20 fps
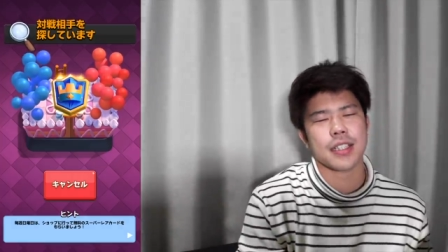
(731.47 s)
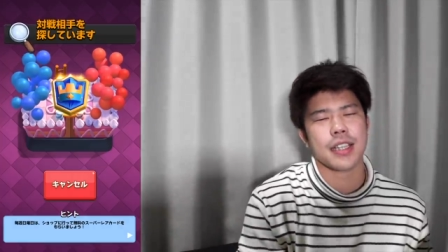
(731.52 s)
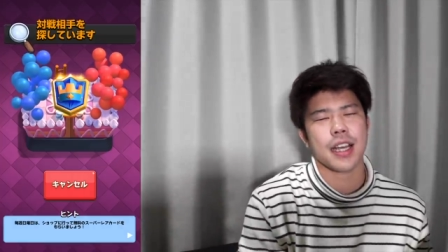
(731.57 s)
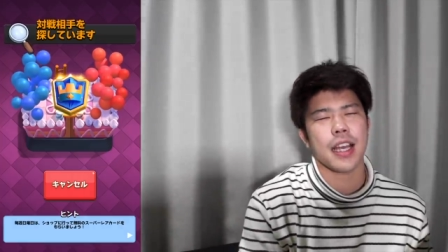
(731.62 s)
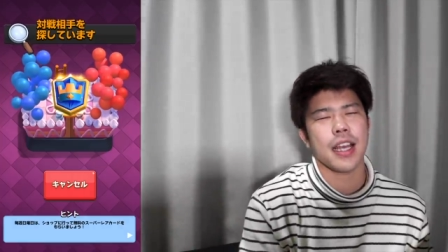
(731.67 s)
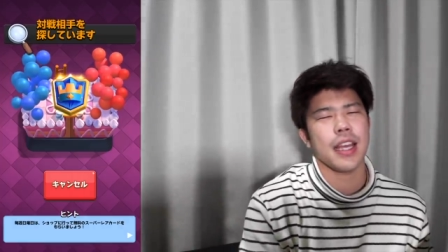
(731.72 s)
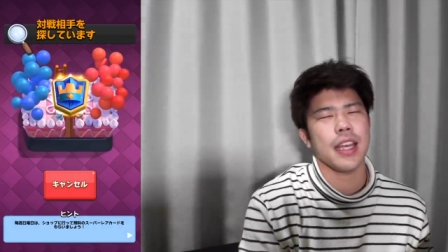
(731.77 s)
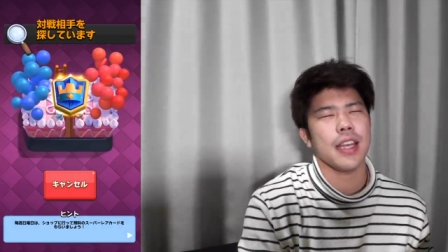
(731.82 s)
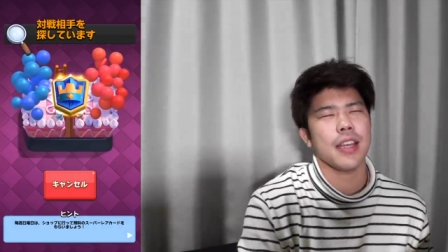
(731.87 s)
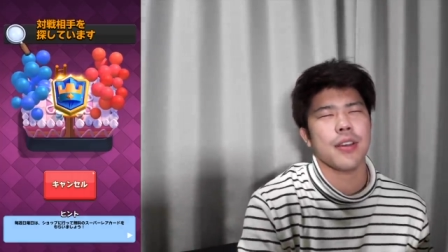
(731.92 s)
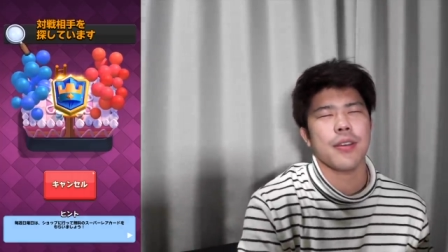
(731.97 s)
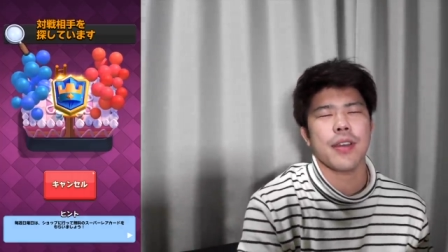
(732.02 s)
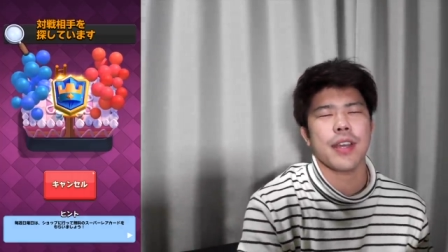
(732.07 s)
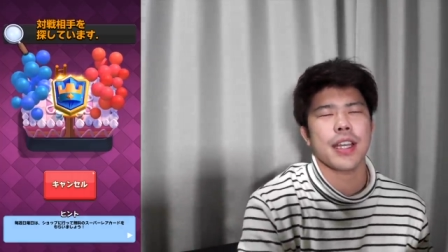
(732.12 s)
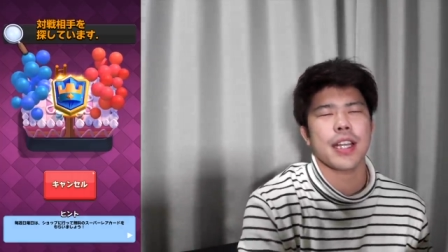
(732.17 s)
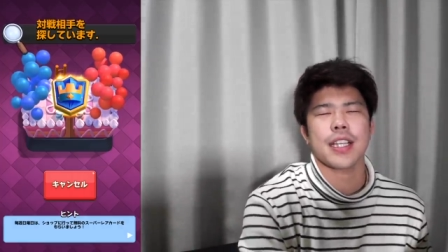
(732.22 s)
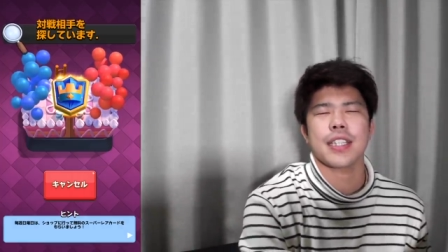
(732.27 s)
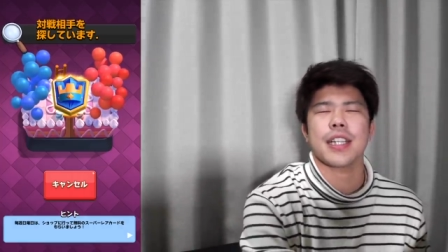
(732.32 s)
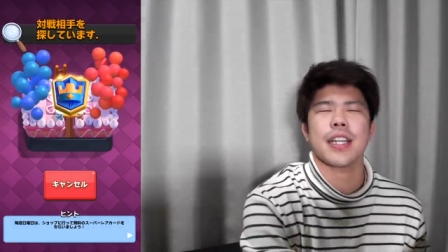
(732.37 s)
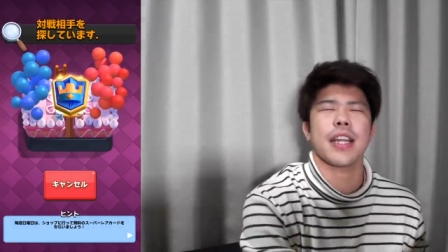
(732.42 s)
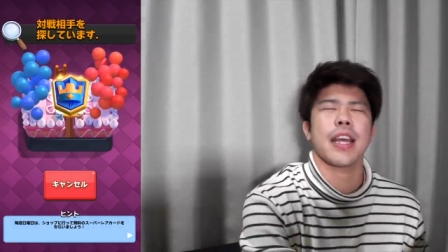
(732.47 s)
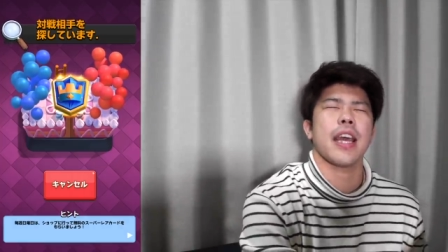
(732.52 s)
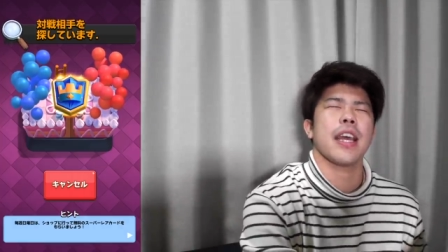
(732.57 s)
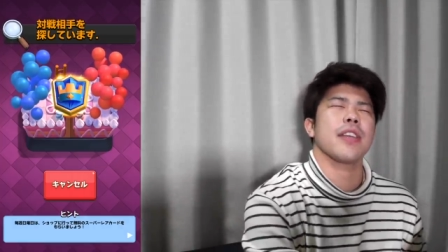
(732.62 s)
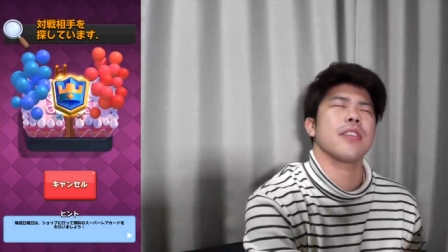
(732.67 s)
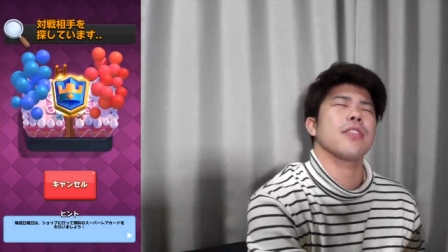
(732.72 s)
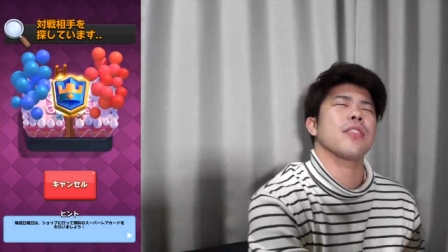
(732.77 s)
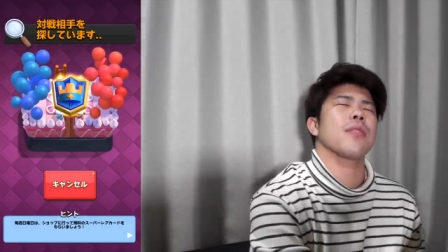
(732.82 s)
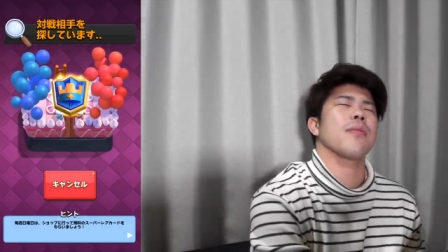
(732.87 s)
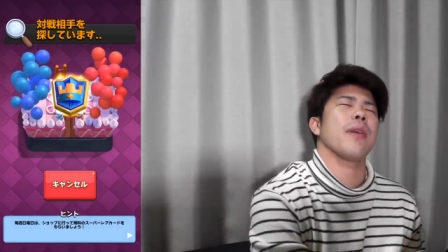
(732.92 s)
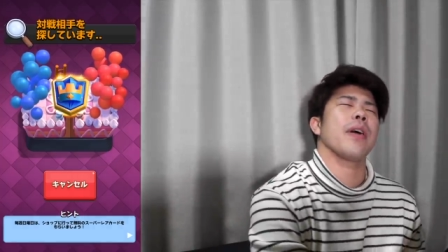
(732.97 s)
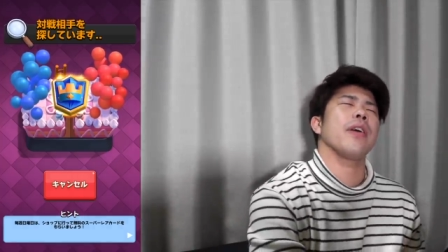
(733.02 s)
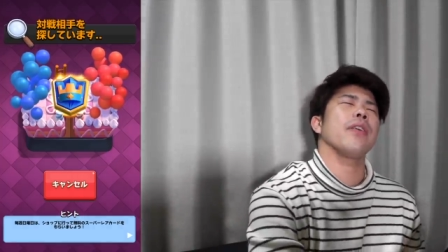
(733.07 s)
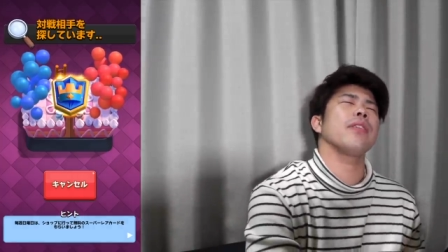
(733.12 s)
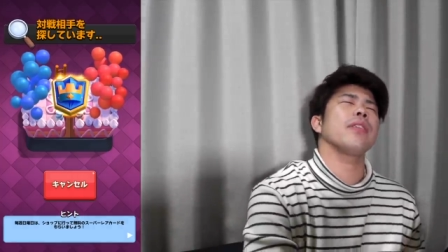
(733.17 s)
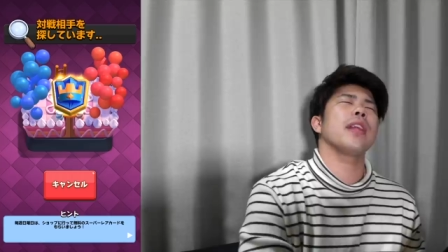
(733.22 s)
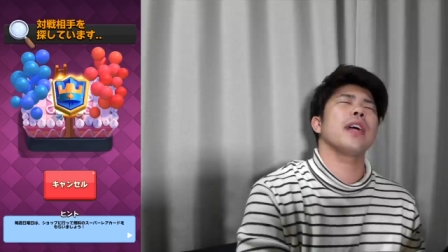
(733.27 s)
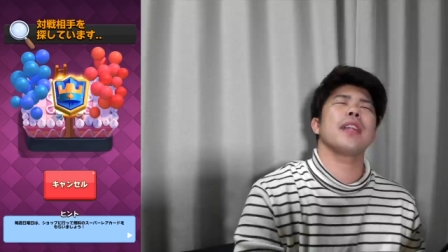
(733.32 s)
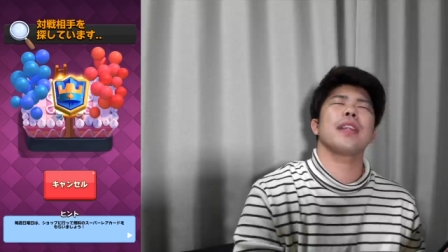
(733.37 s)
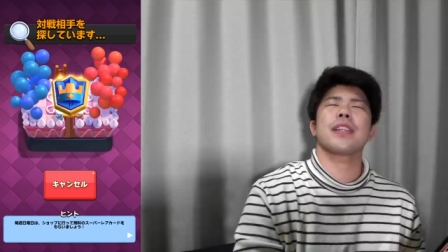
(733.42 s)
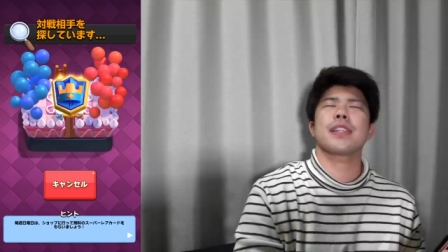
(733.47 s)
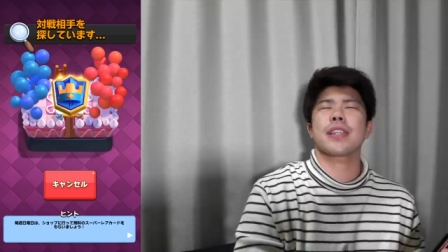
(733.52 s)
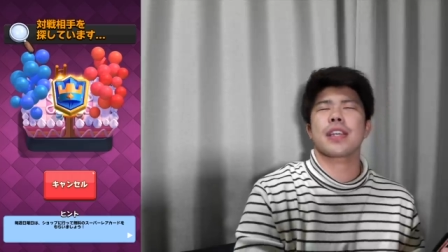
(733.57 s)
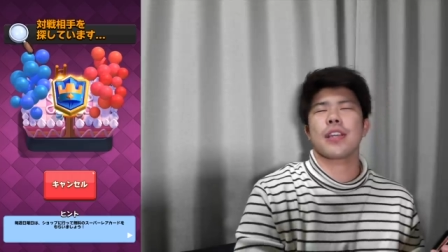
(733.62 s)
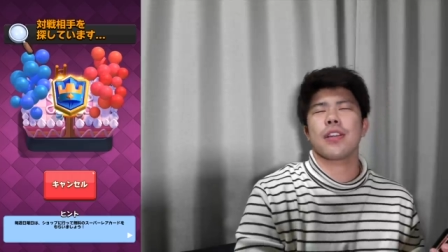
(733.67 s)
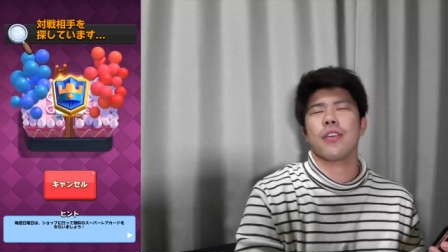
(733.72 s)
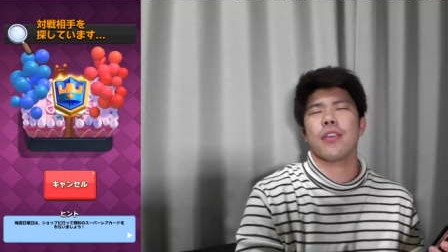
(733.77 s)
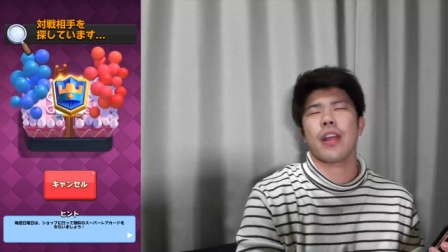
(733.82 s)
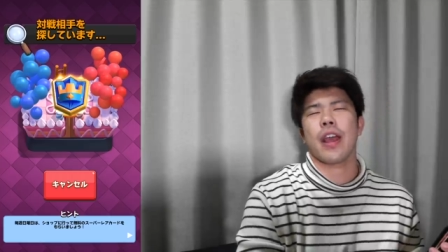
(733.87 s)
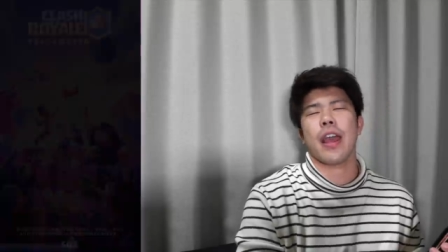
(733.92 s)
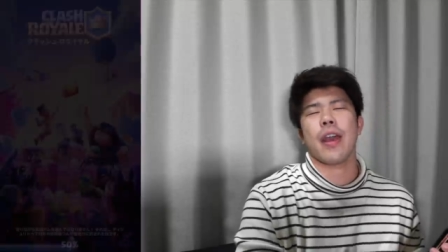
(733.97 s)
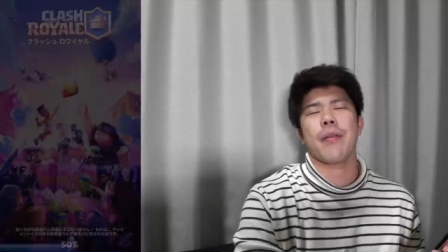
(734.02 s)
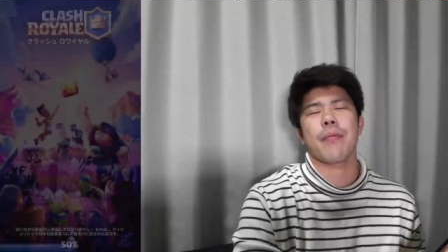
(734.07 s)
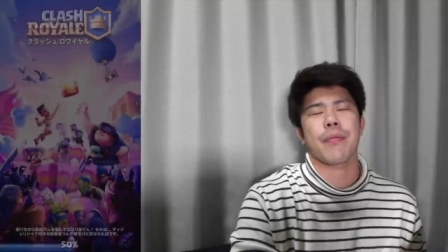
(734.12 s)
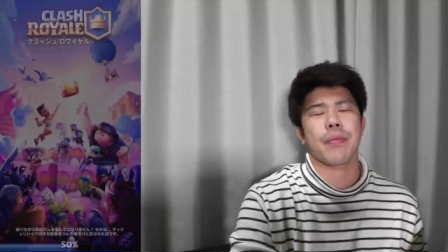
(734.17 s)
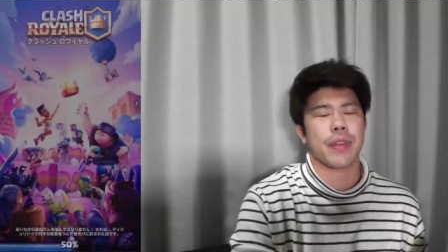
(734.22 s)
サイ行くべきでしたね。ちょっと迷ったんですけど、俺。